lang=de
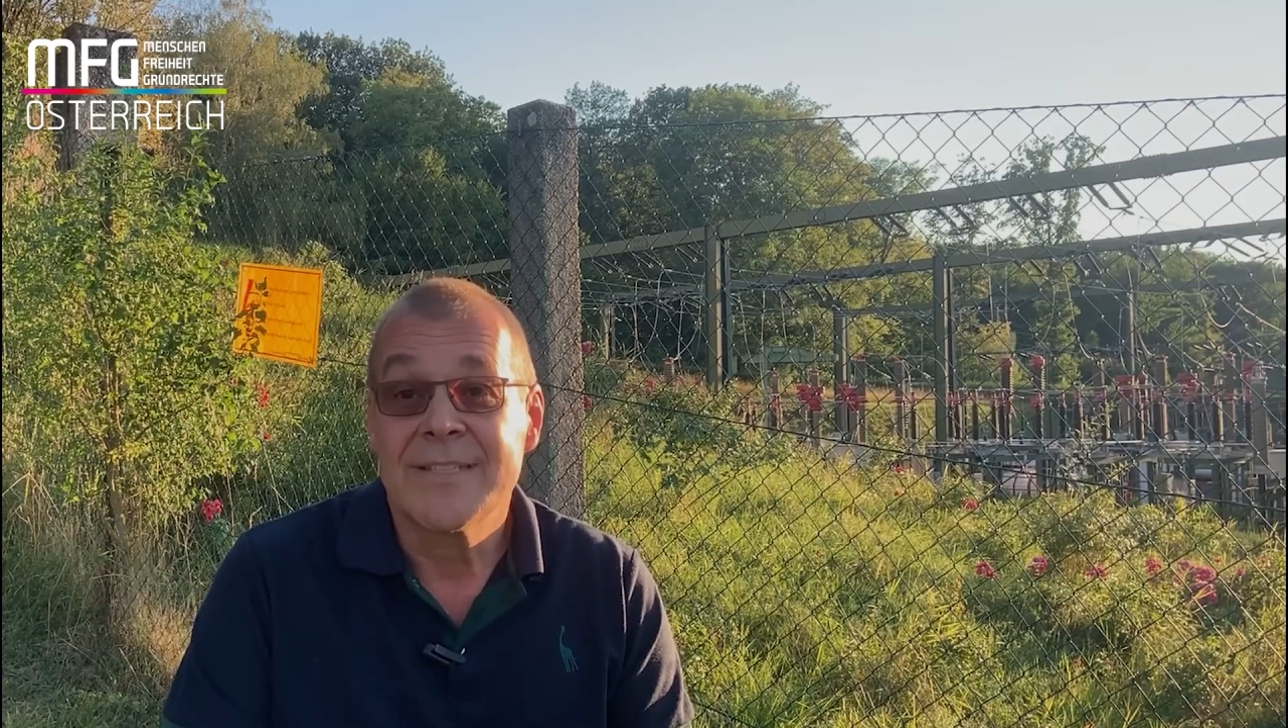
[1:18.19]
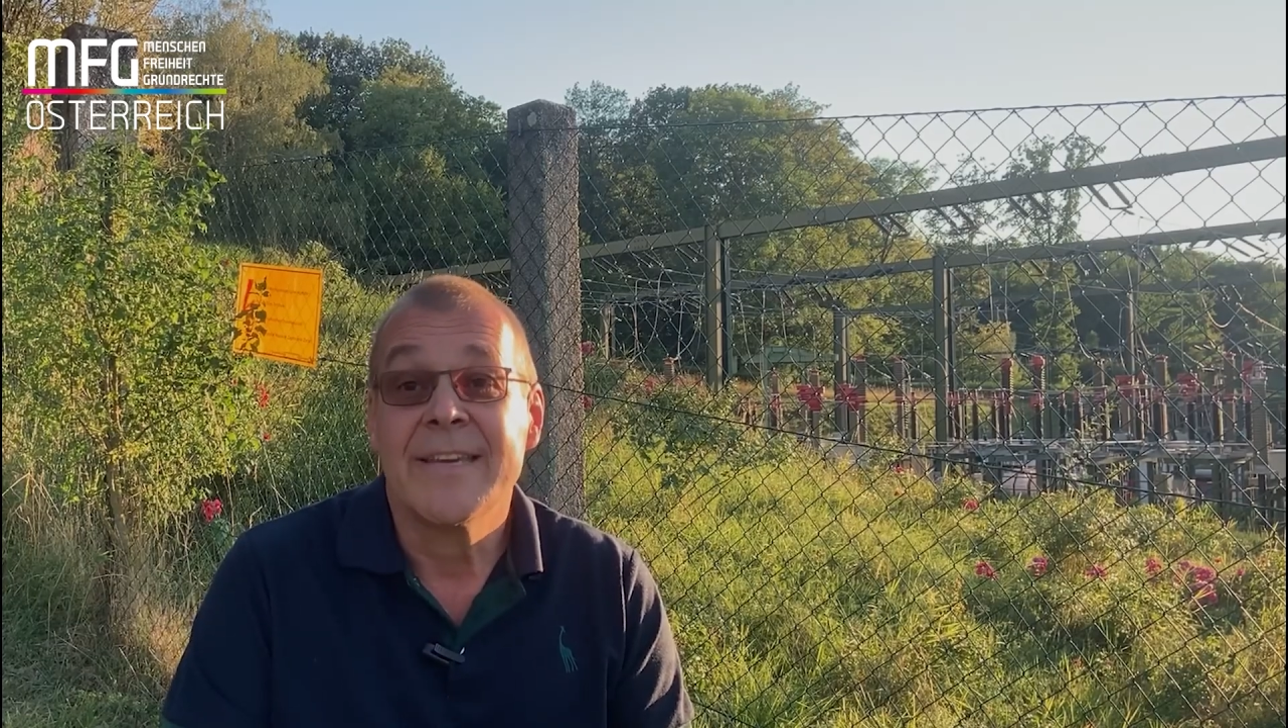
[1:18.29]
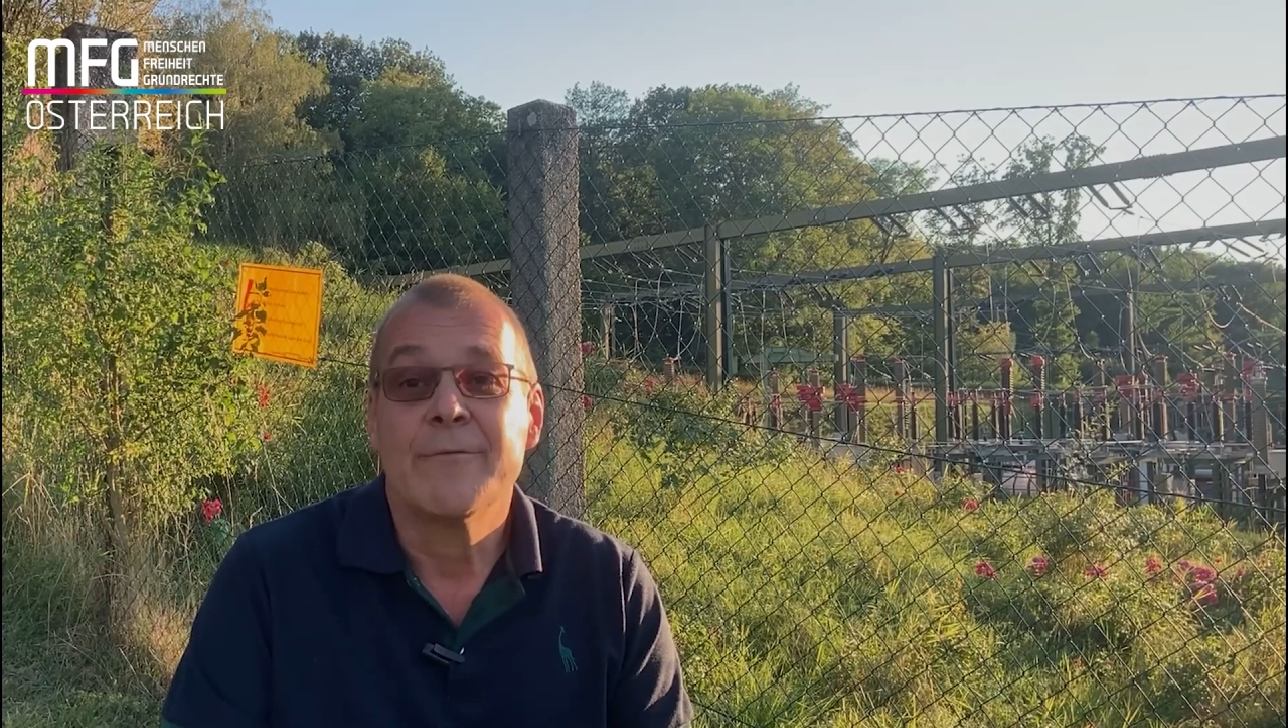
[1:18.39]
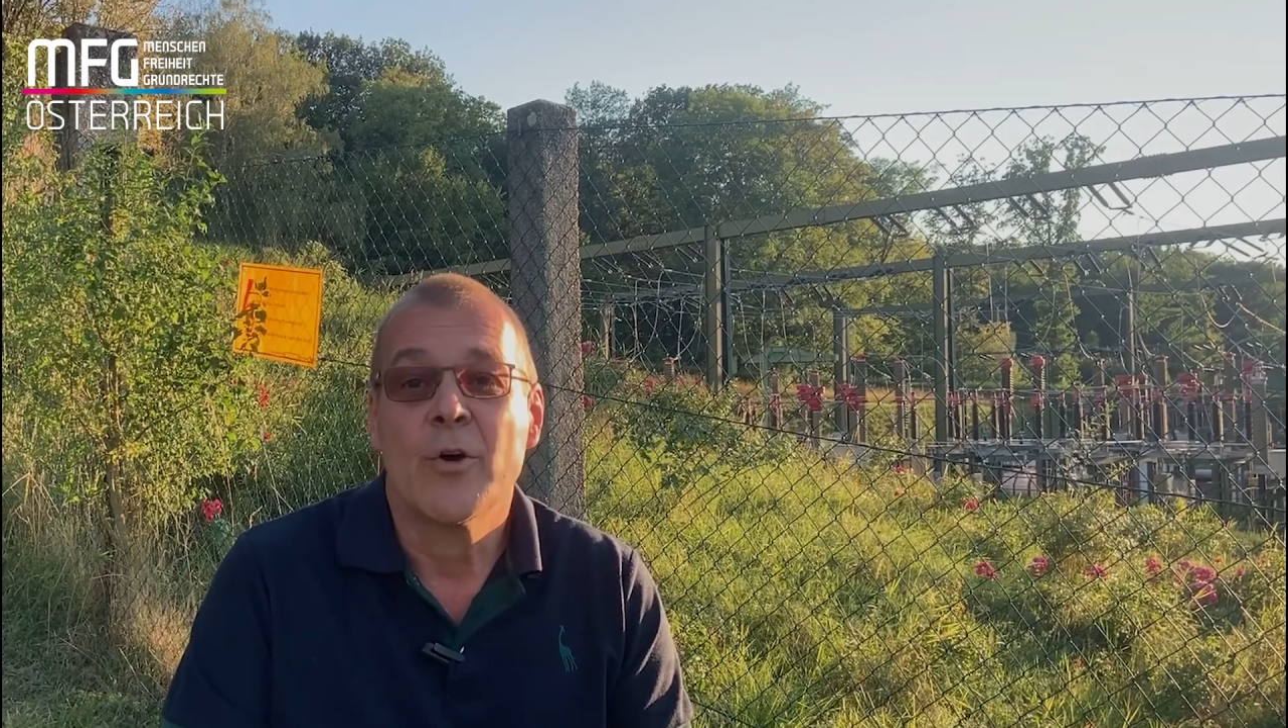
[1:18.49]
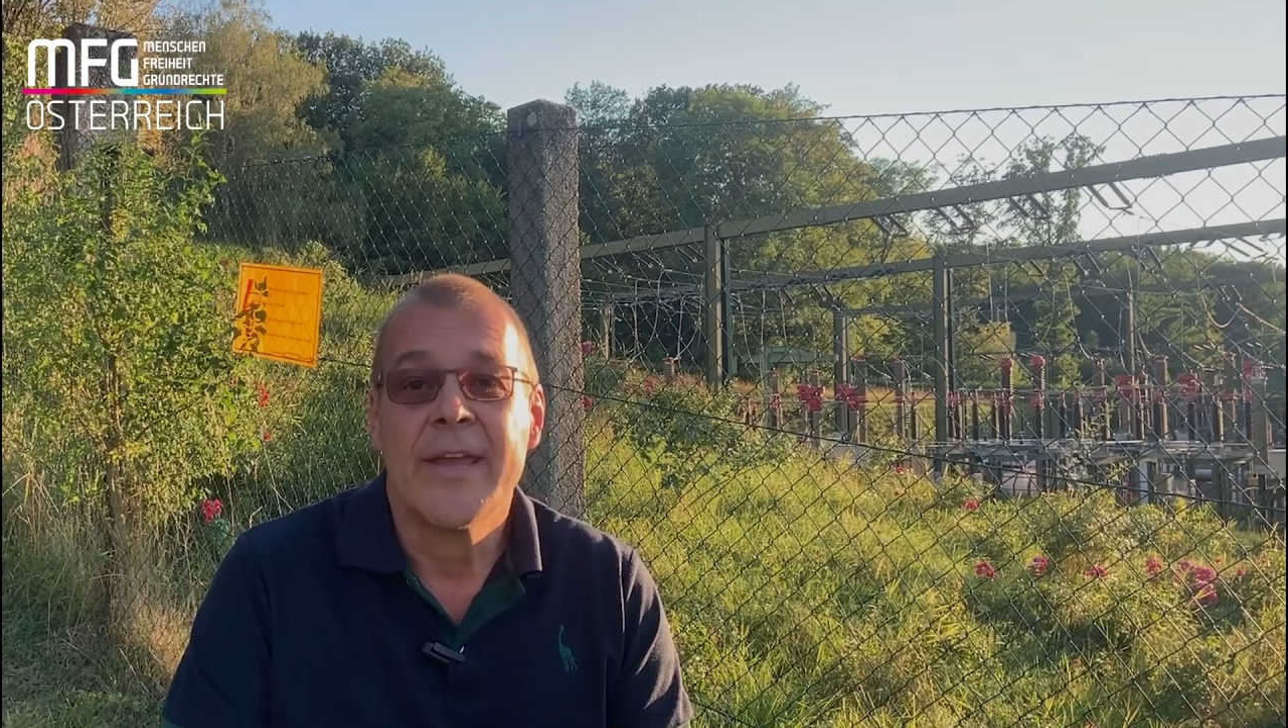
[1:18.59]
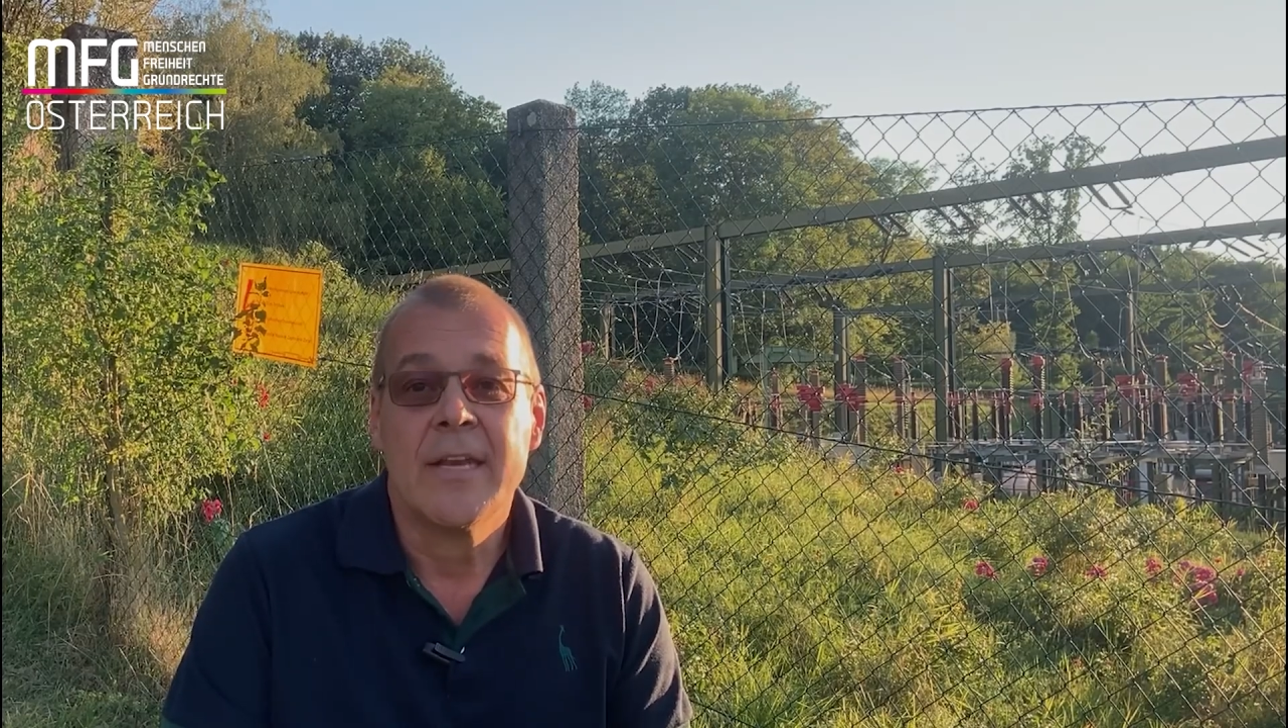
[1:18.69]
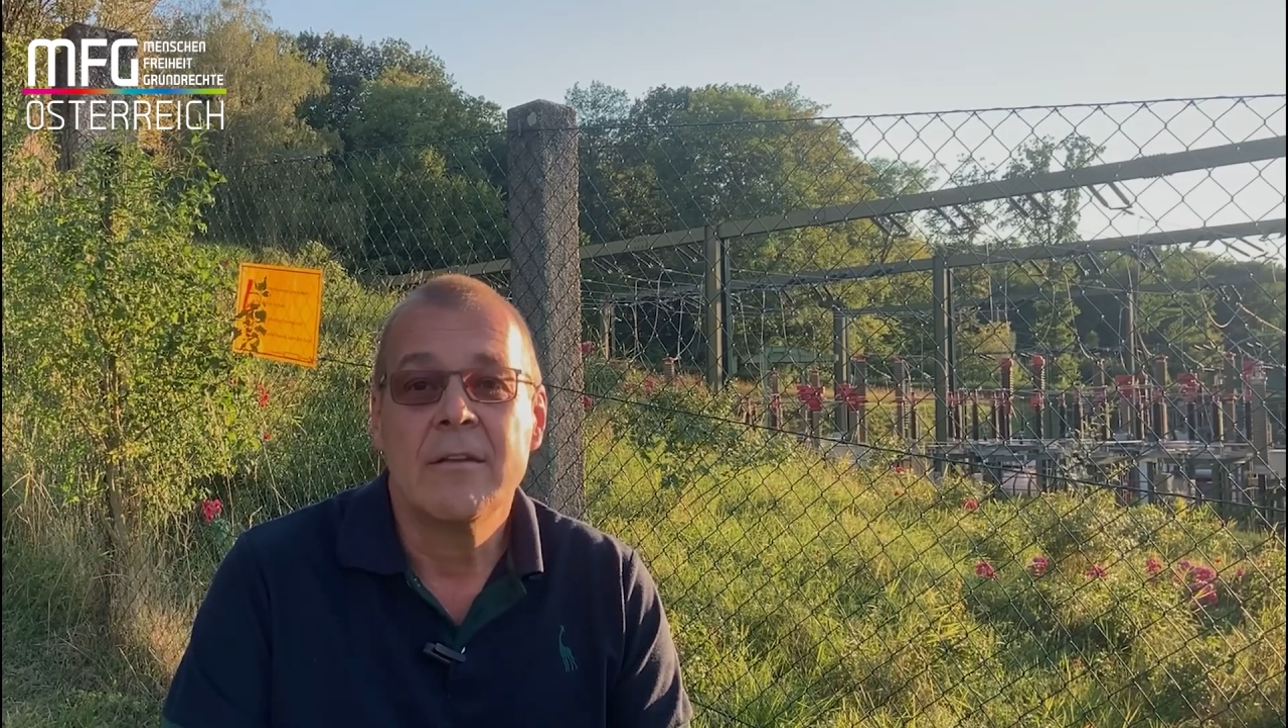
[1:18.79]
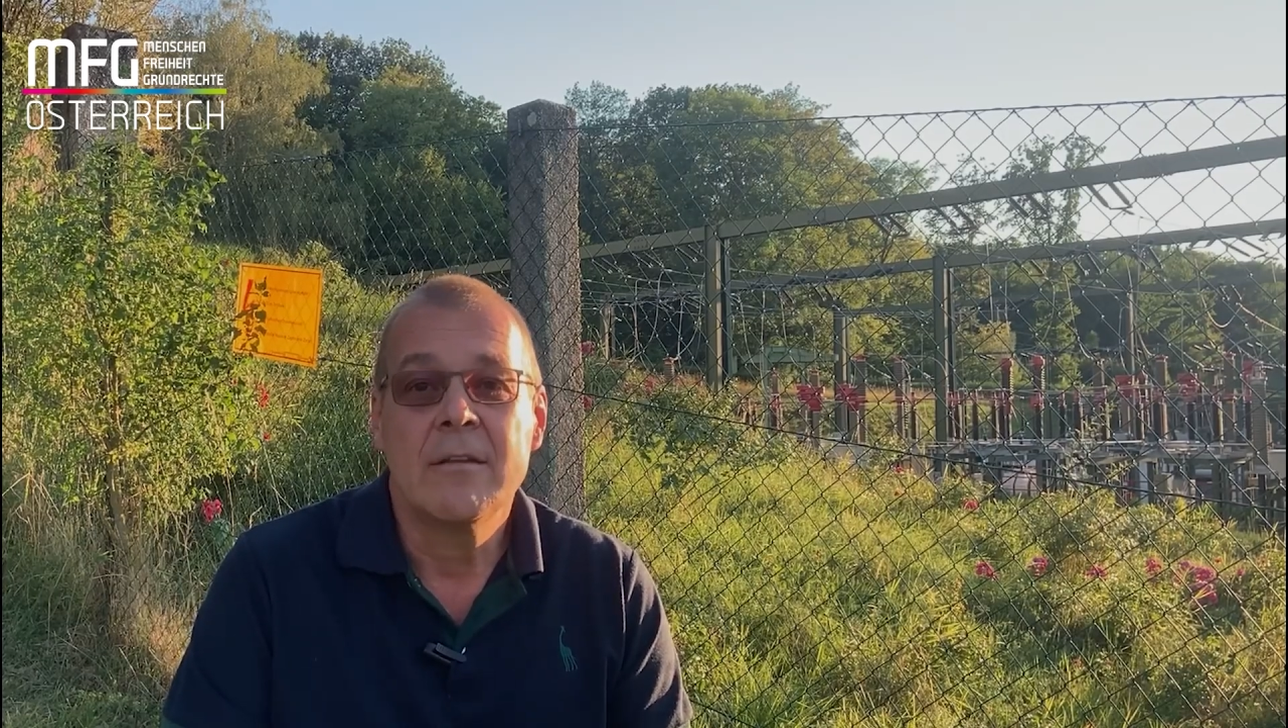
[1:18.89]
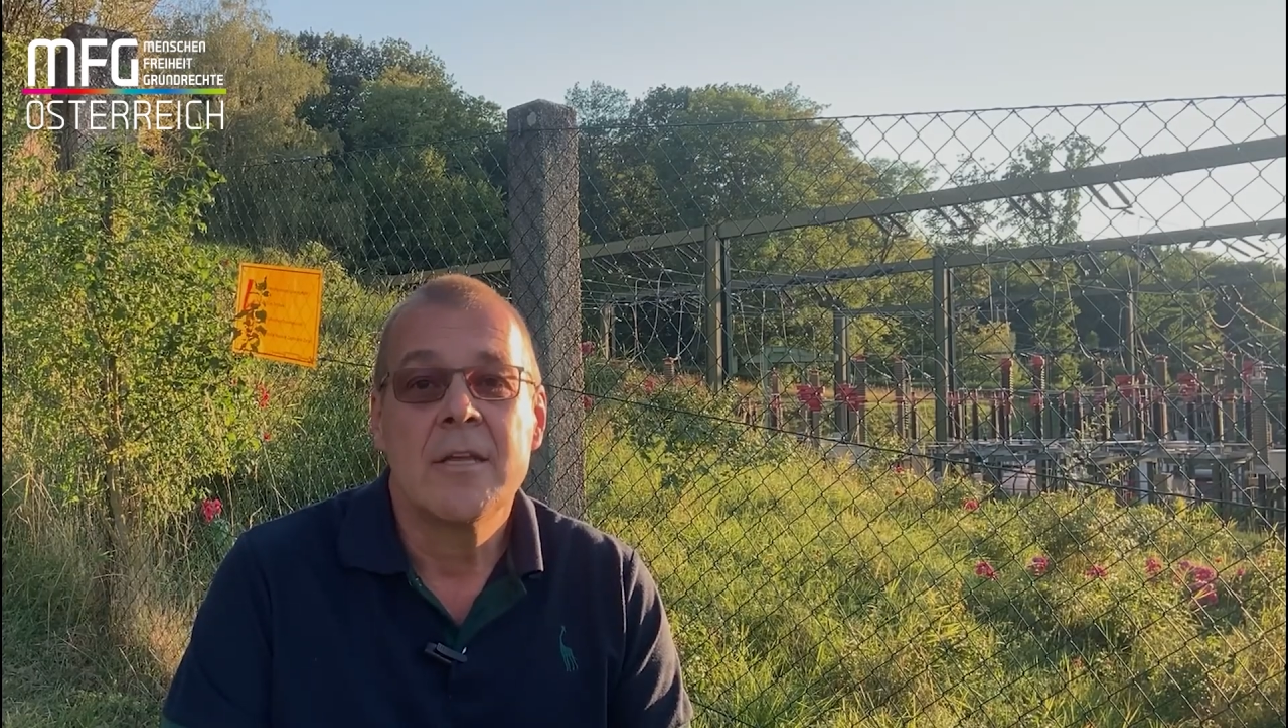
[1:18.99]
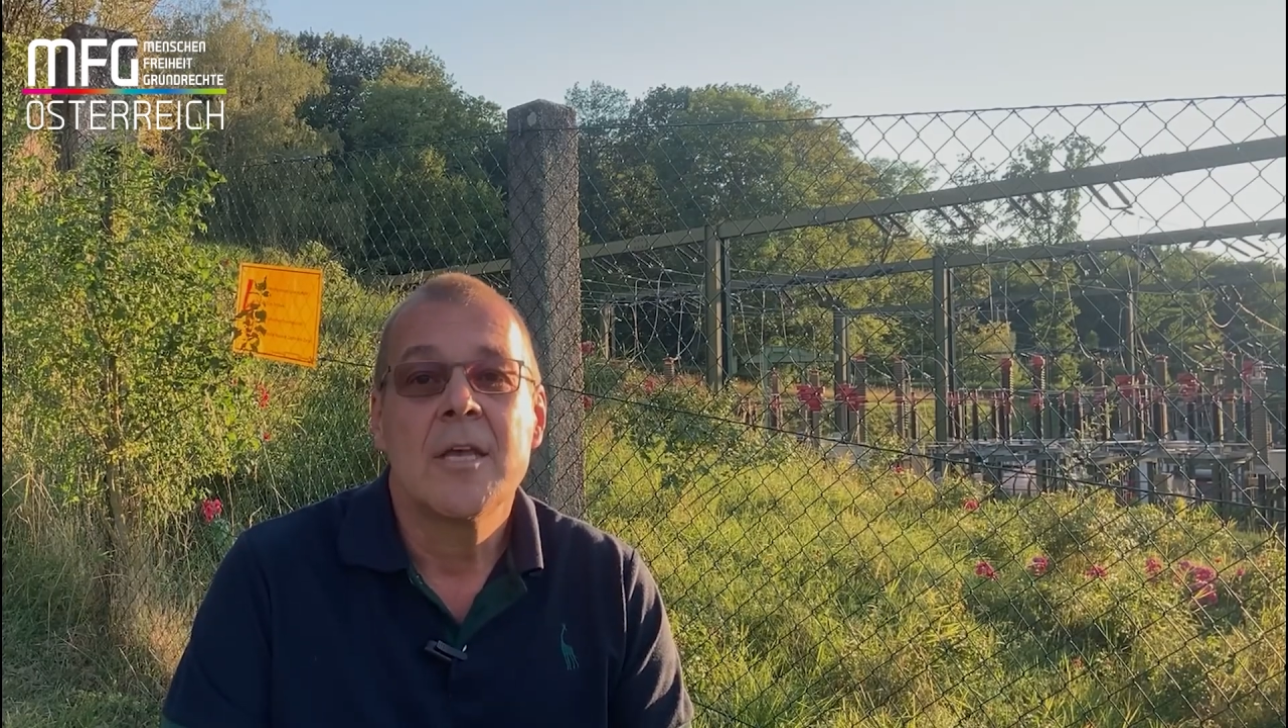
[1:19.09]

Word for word: EVN